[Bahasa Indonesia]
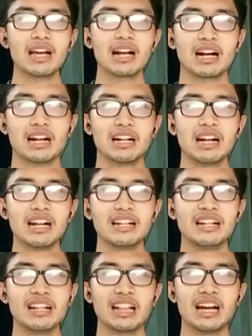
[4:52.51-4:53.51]
karena
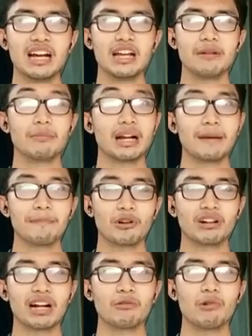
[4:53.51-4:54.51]
dinilai
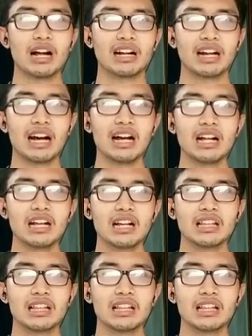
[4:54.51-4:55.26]
merepotkan warga